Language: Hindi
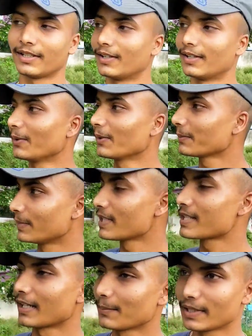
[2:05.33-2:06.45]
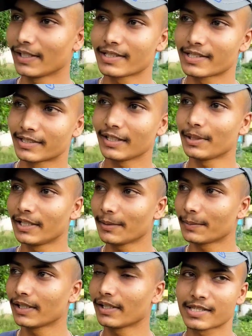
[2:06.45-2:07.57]
और भी सारे प्लेयर है जितना भी इंडिया प्लेयर है
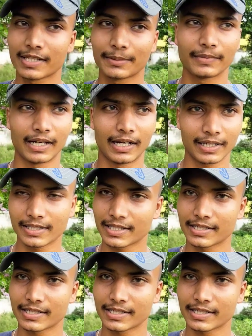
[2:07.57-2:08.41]
सब अगर अच्छा से कर